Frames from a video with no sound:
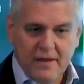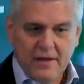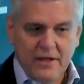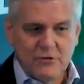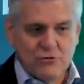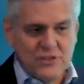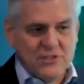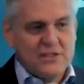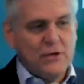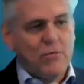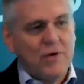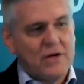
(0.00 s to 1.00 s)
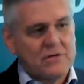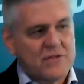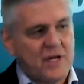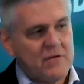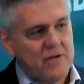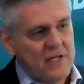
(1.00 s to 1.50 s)
Isso em cinco anos,
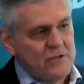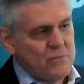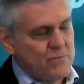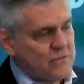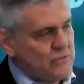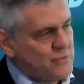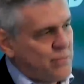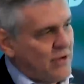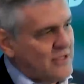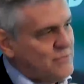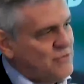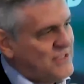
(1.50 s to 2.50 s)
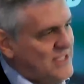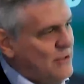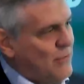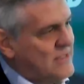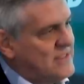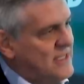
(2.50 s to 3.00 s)
saindo do, dos próximos
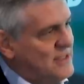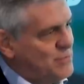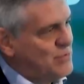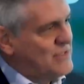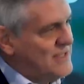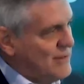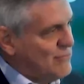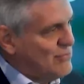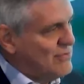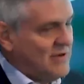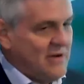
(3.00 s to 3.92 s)
5 a 6%,